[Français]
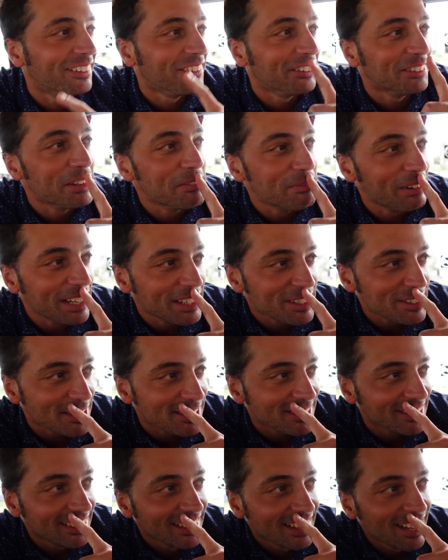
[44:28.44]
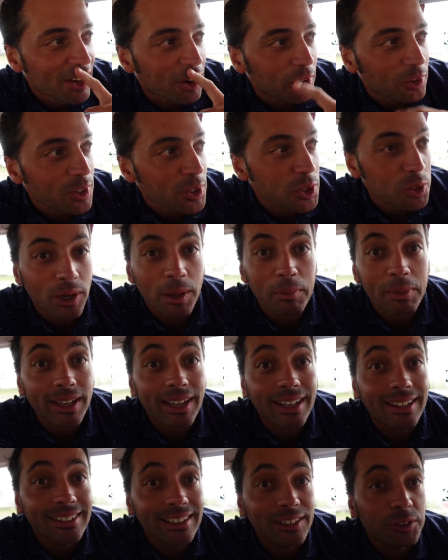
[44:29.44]
on n'est pas là-dessus. On est sur la
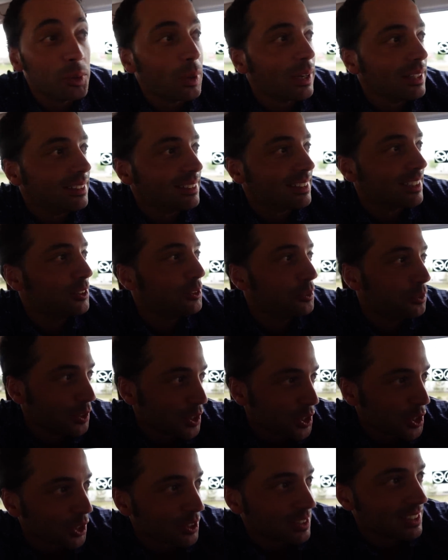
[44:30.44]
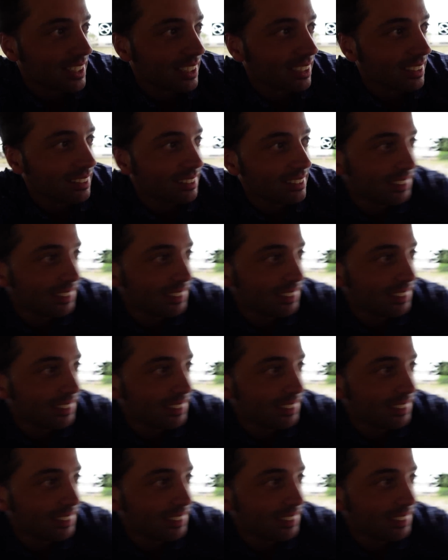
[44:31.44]
brigade des douanes qui nous fait sortir.